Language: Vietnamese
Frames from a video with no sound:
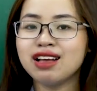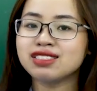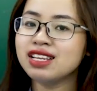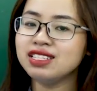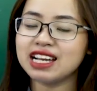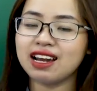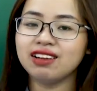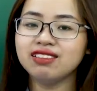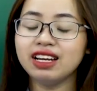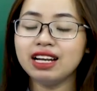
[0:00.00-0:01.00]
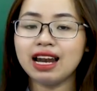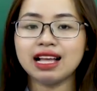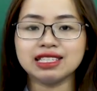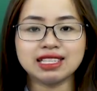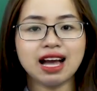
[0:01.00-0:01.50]
Dân trải lưới
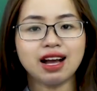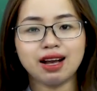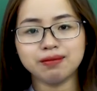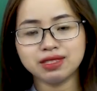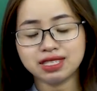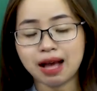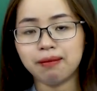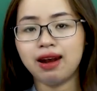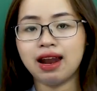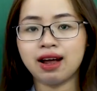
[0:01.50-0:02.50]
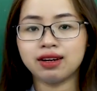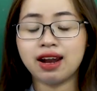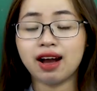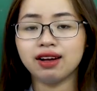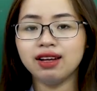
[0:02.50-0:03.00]
làn da ngăm dám lạng
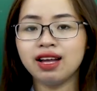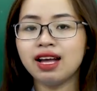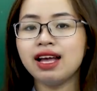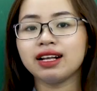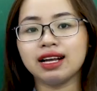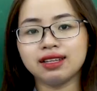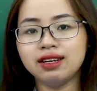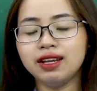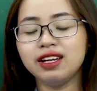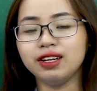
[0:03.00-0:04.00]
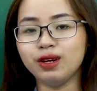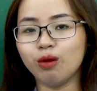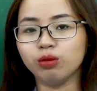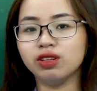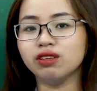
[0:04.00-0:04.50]
nắng, cả thân hình
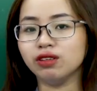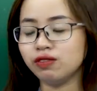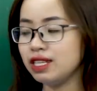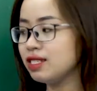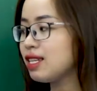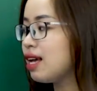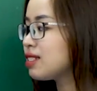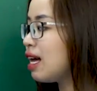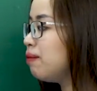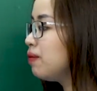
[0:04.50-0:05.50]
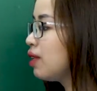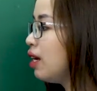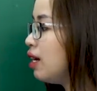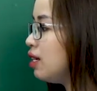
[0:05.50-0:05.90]
nồng thở vị xa xăm.